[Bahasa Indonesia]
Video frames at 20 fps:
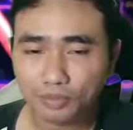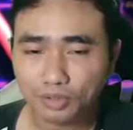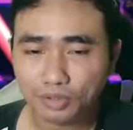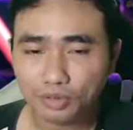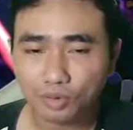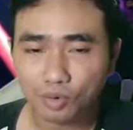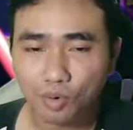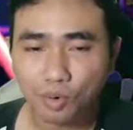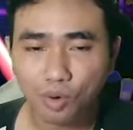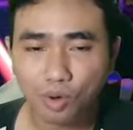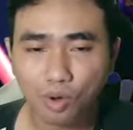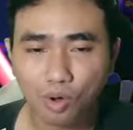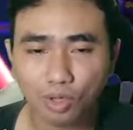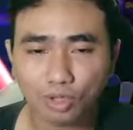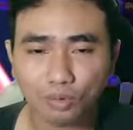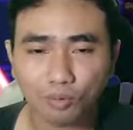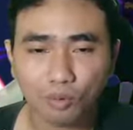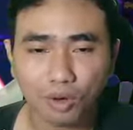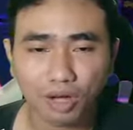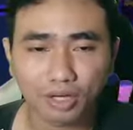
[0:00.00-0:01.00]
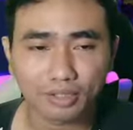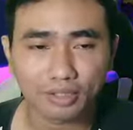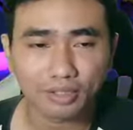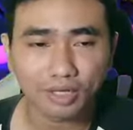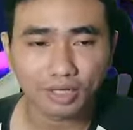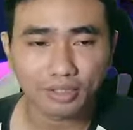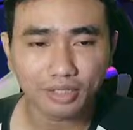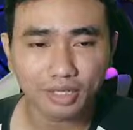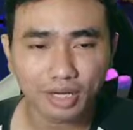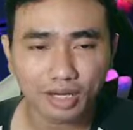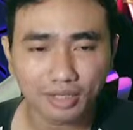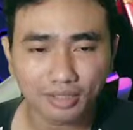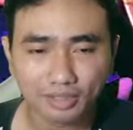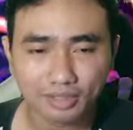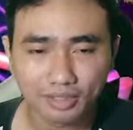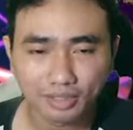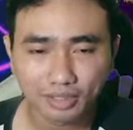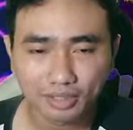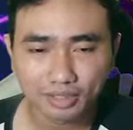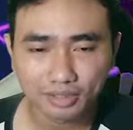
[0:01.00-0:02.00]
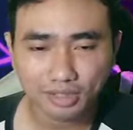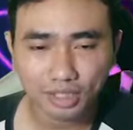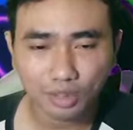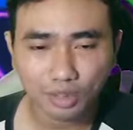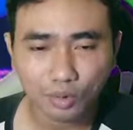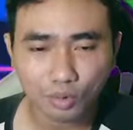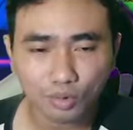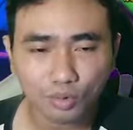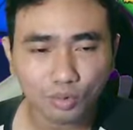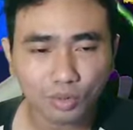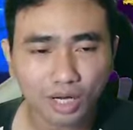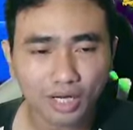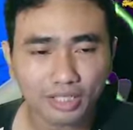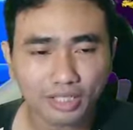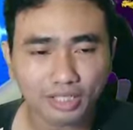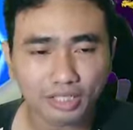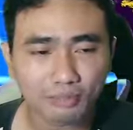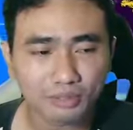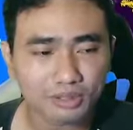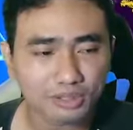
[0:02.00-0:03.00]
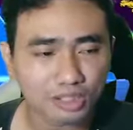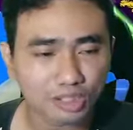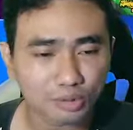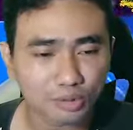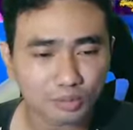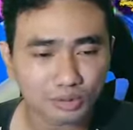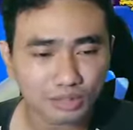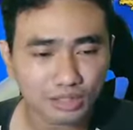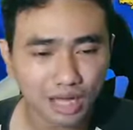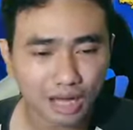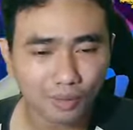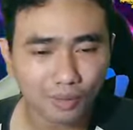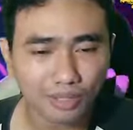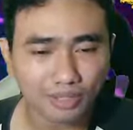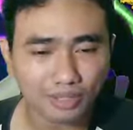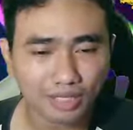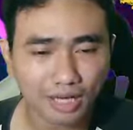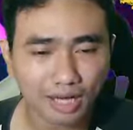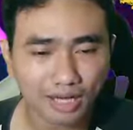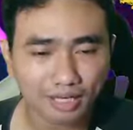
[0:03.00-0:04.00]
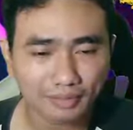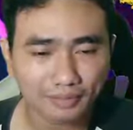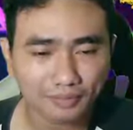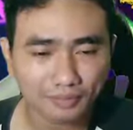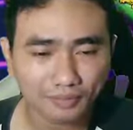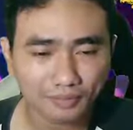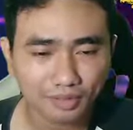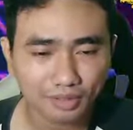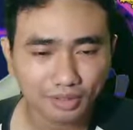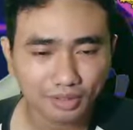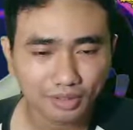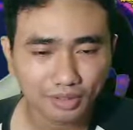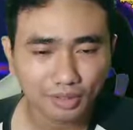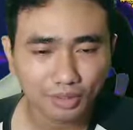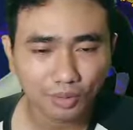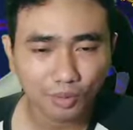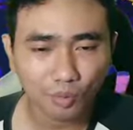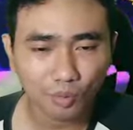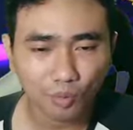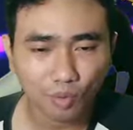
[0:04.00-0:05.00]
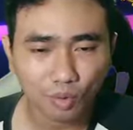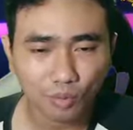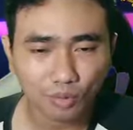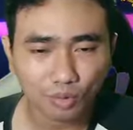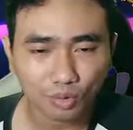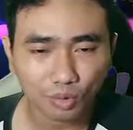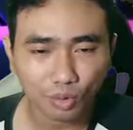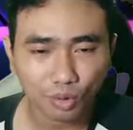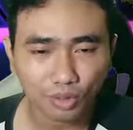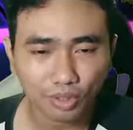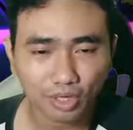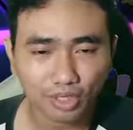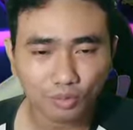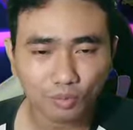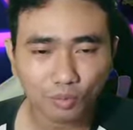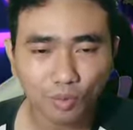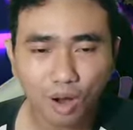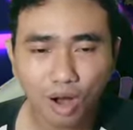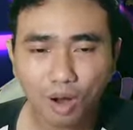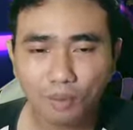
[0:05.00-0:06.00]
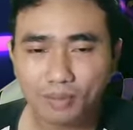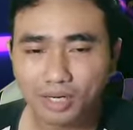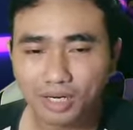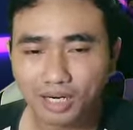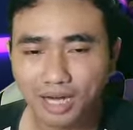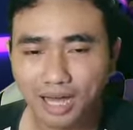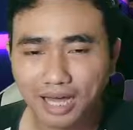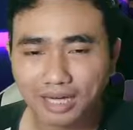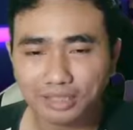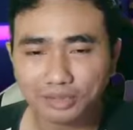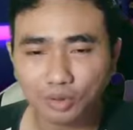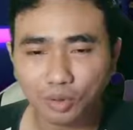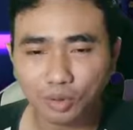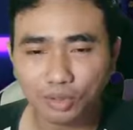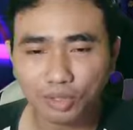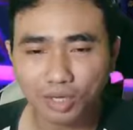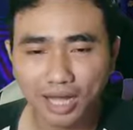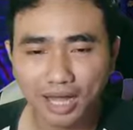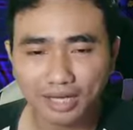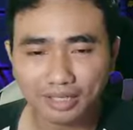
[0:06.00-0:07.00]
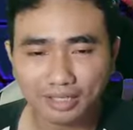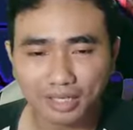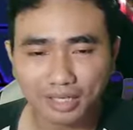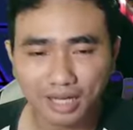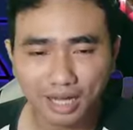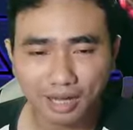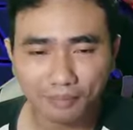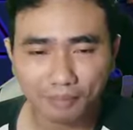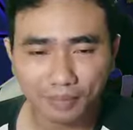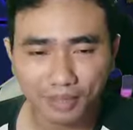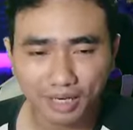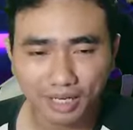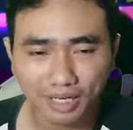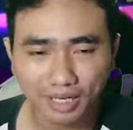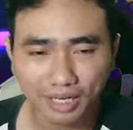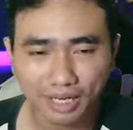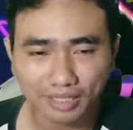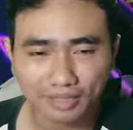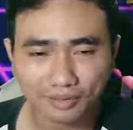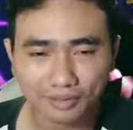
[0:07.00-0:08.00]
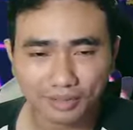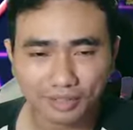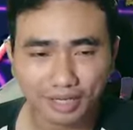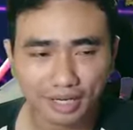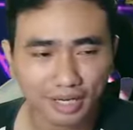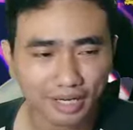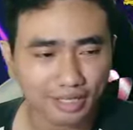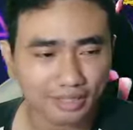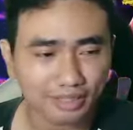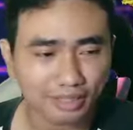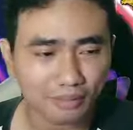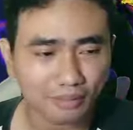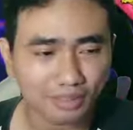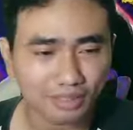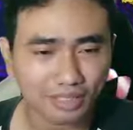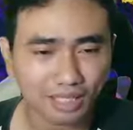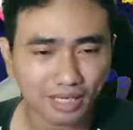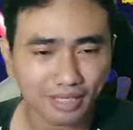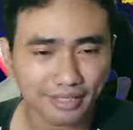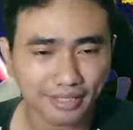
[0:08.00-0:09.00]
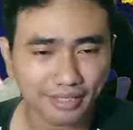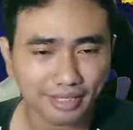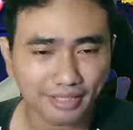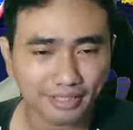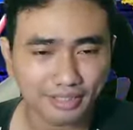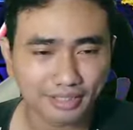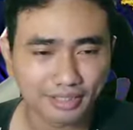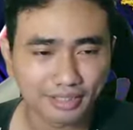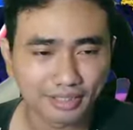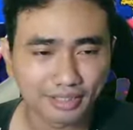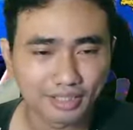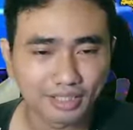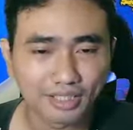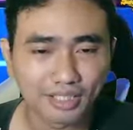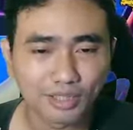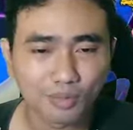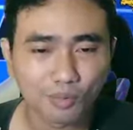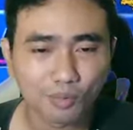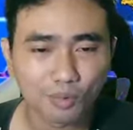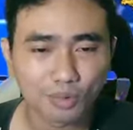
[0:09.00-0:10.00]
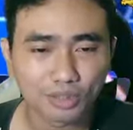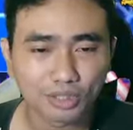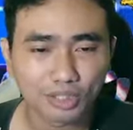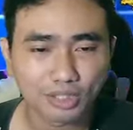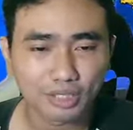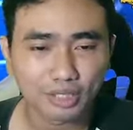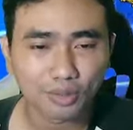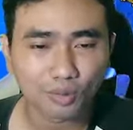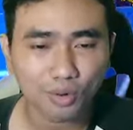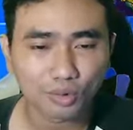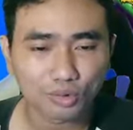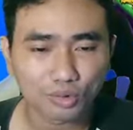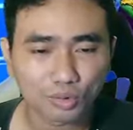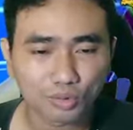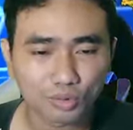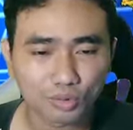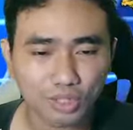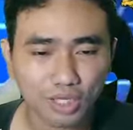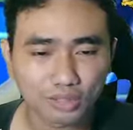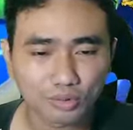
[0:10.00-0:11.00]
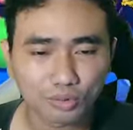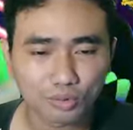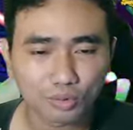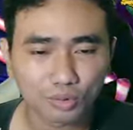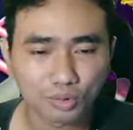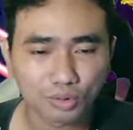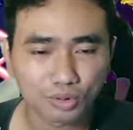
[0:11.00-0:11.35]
Trot wah gila dia jago juga nih misteri pesawat ya Uh, gua mau ditonyok guys. Wow, bener kan? Ditonyok kan? Nah, hampir aja kan. Oke, kita bertahan aja guys. Wih, ada yang gosong tuh satu tuh.